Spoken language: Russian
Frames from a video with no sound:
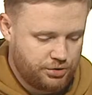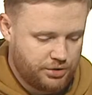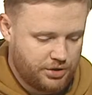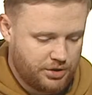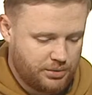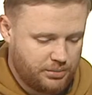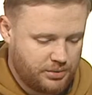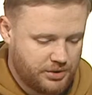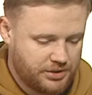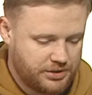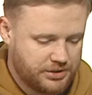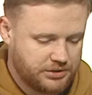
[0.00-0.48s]

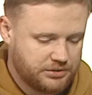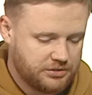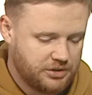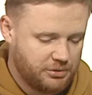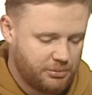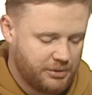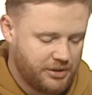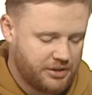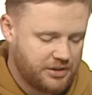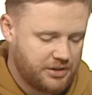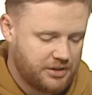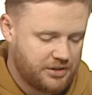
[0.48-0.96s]
обратил
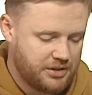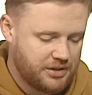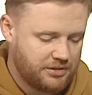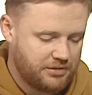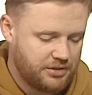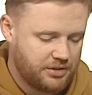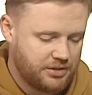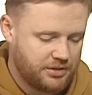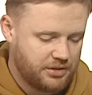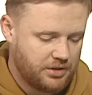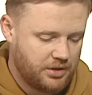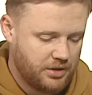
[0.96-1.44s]
внимание, наверное,
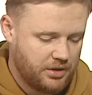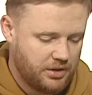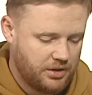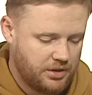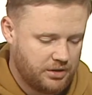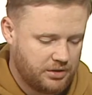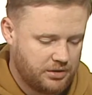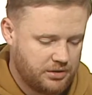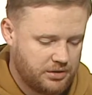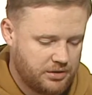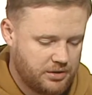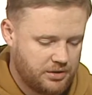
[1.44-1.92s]
наверное,
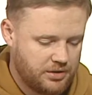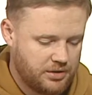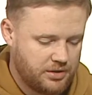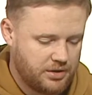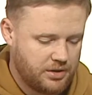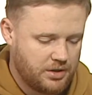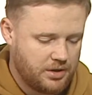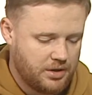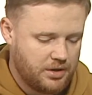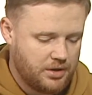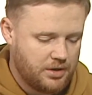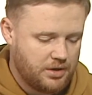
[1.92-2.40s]
это
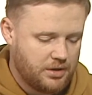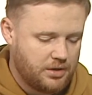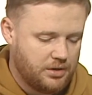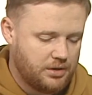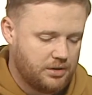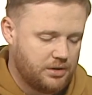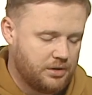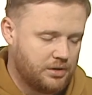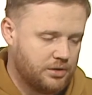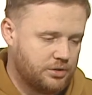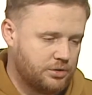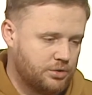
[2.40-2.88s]

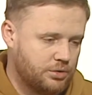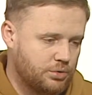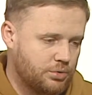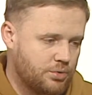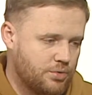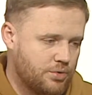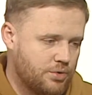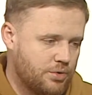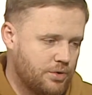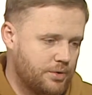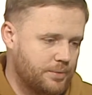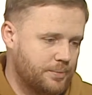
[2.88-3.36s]
э,
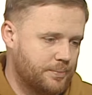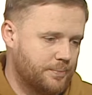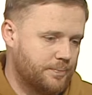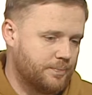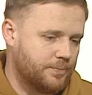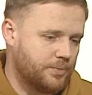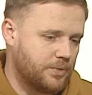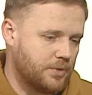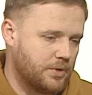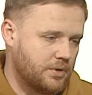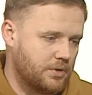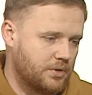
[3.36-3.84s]
то,
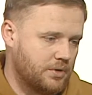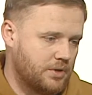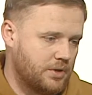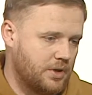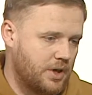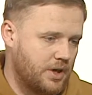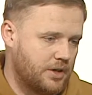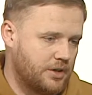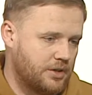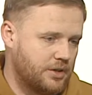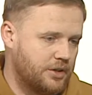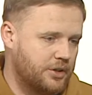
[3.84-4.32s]

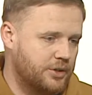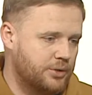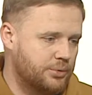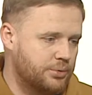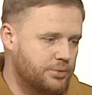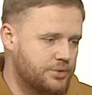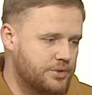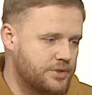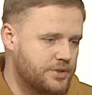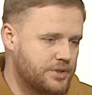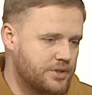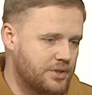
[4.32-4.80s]
как
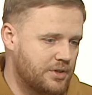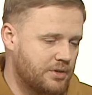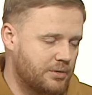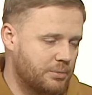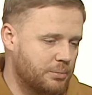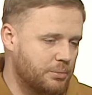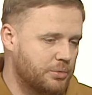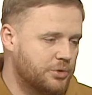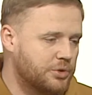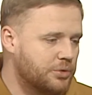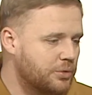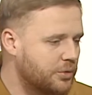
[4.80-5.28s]
люди,
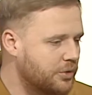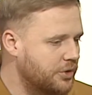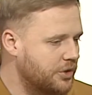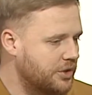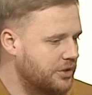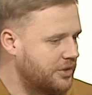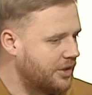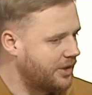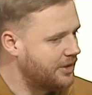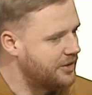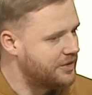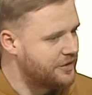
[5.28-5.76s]
многие
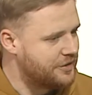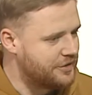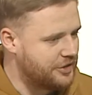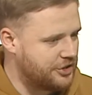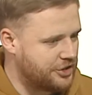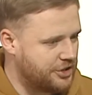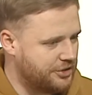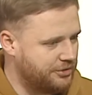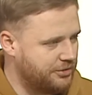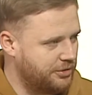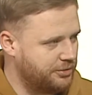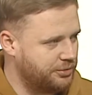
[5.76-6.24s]
так и не
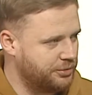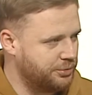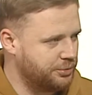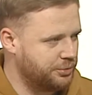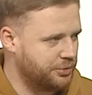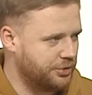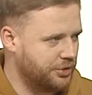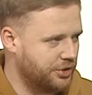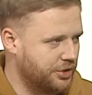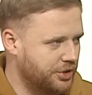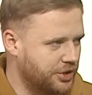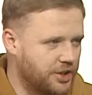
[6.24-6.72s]
зашли
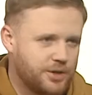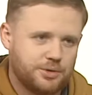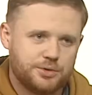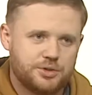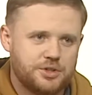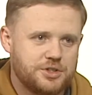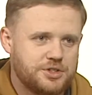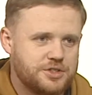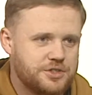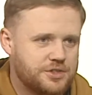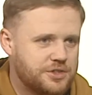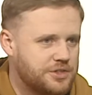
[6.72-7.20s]
вовнутрь. Я вот
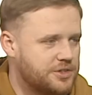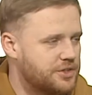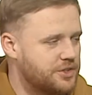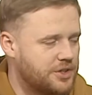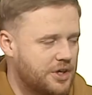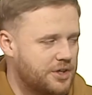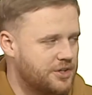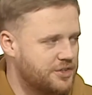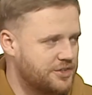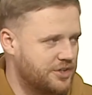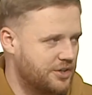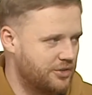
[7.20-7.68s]
mm-hmm.
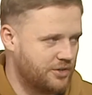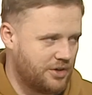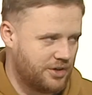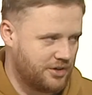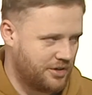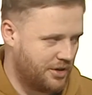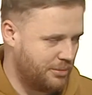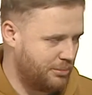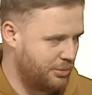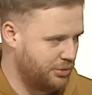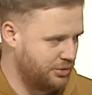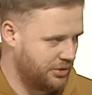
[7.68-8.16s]
я не знаю, как
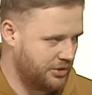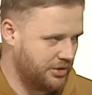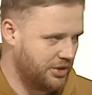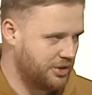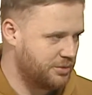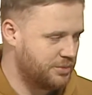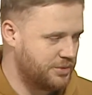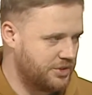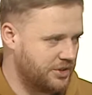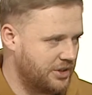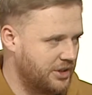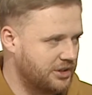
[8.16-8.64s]
работает эта
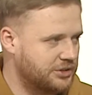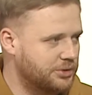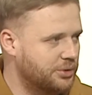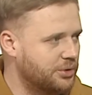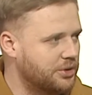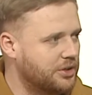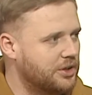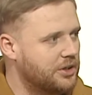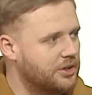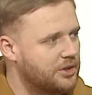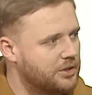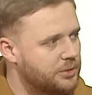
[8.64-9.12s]

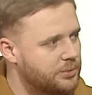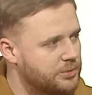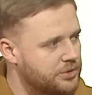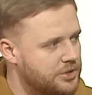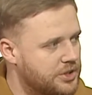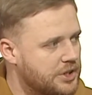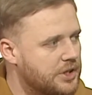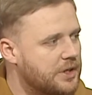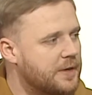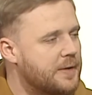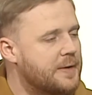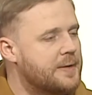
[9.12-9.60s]
психология
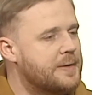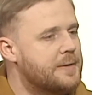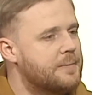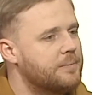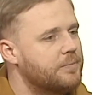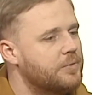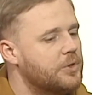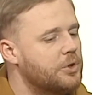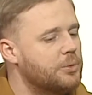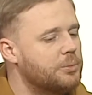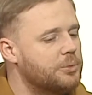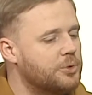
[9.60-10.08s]
людей,
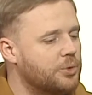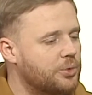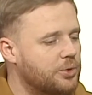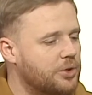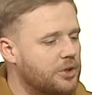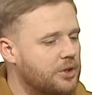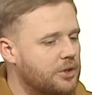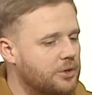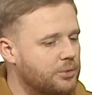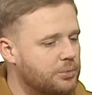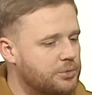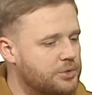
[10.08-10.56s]
но
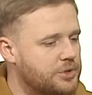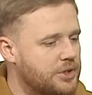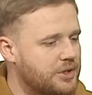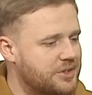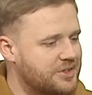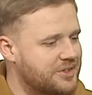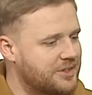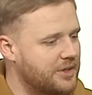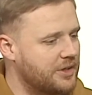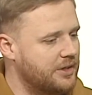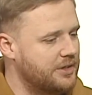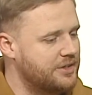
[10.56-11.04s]
многие люди
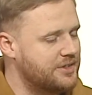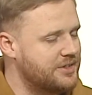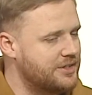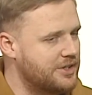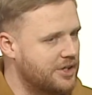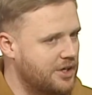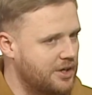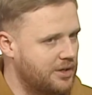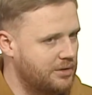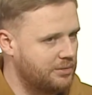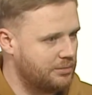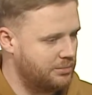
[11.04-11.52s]
остались
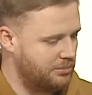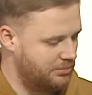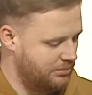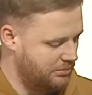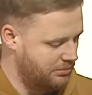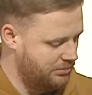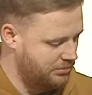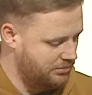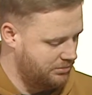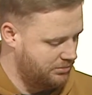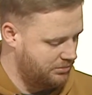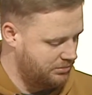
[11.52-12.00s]
за
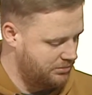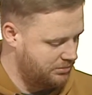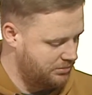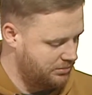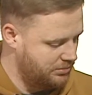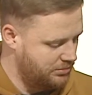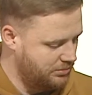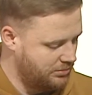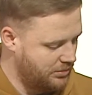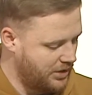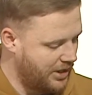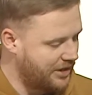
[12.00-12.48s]

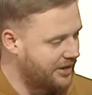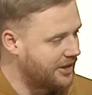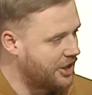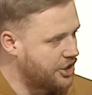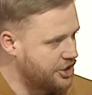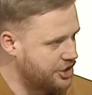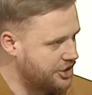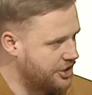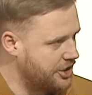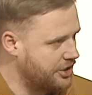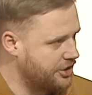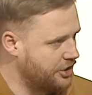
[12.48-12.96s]

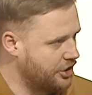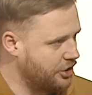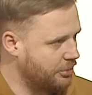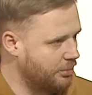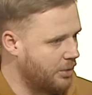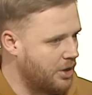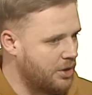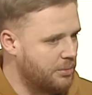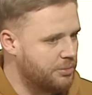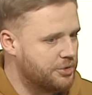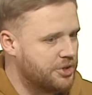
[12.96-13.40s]
ограждение. Да, да, да. Мне